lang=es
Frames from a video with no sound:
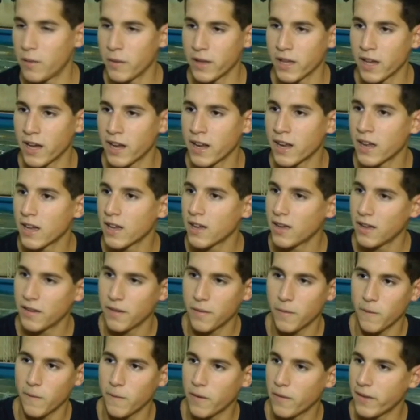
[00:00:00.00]
la mañana,
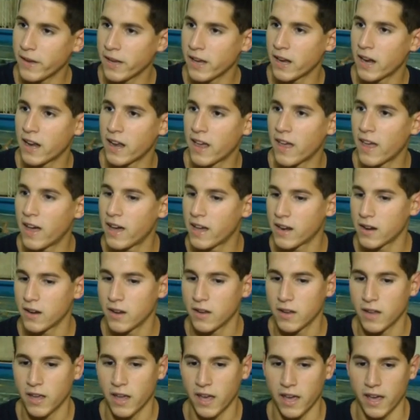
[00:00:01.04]
venir a nadar,
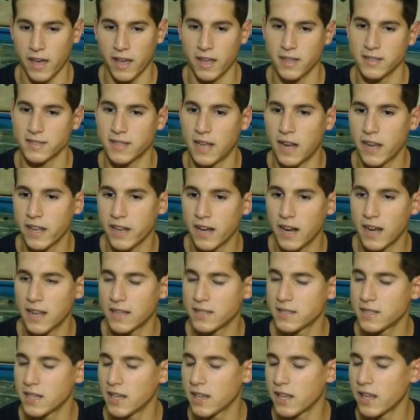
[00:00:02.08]
eh, salir a
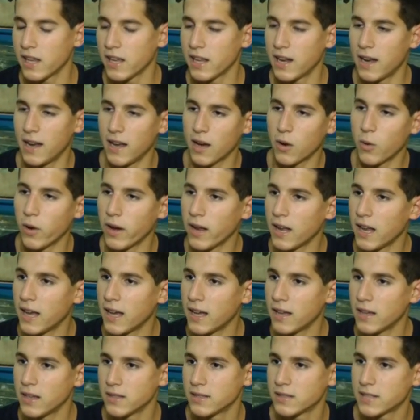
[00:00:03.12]
las 7, ir a la
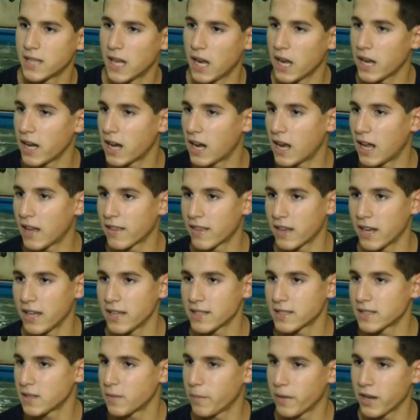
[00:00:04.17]
escuela, salir a las
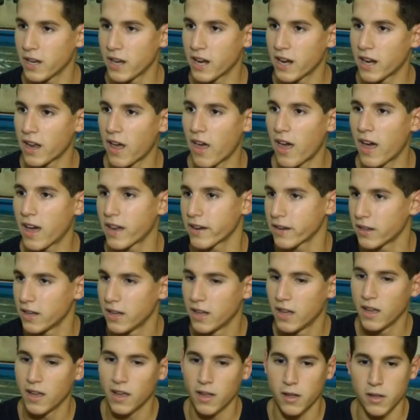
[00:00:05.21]
3, venir a nadar
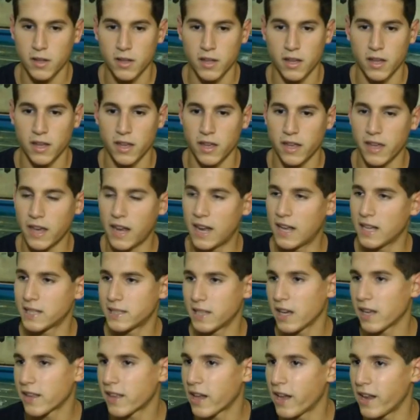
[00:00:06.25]
y a las
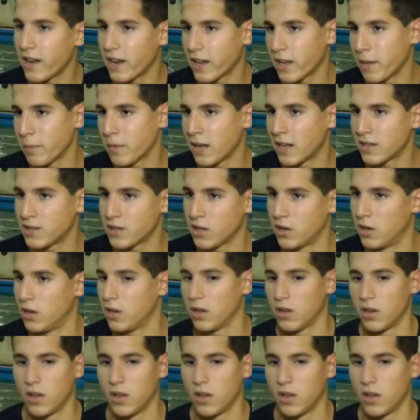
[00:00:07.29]
6 estar en el gimnasio.